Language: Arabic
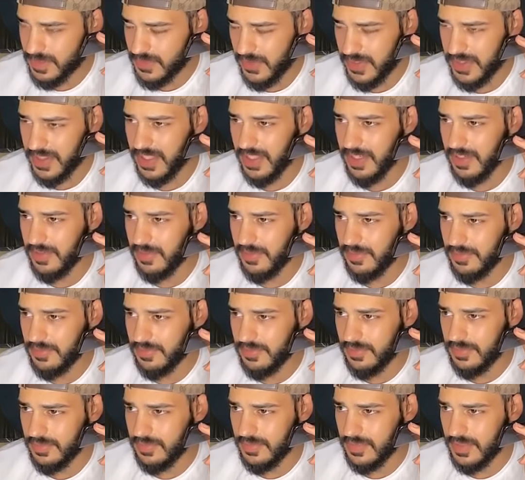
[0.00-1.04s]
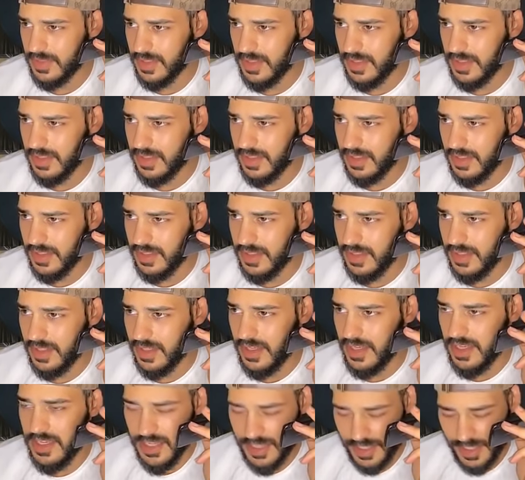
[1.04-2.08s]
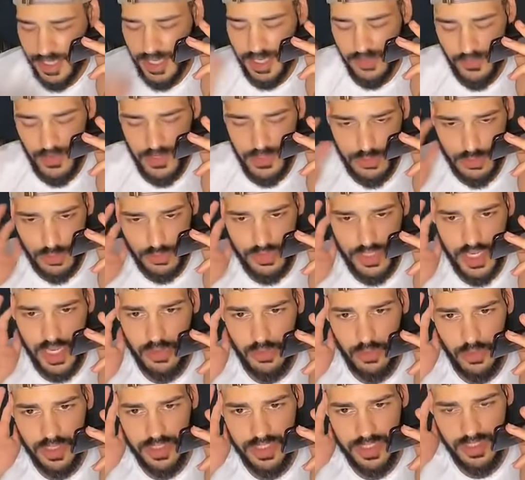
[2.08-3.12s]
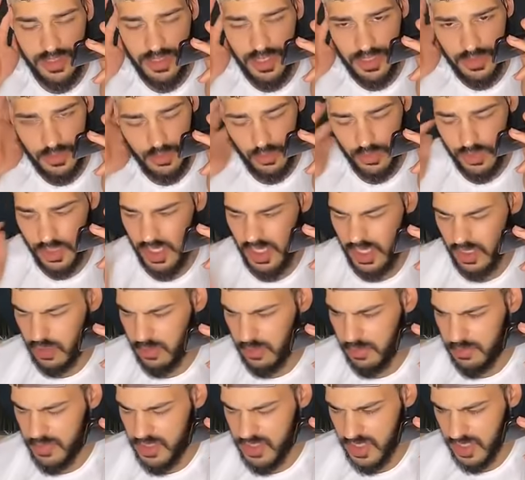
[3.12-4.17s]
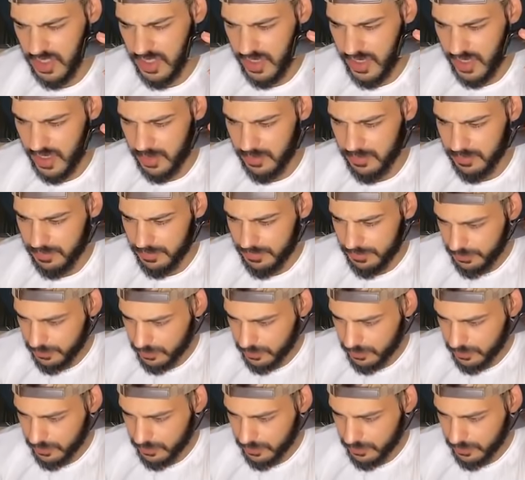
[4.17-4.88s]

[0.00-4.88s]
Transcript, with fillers: تفضل هي غير رفع الصوت ديالك وغادي نوضح لك منين جات الرقم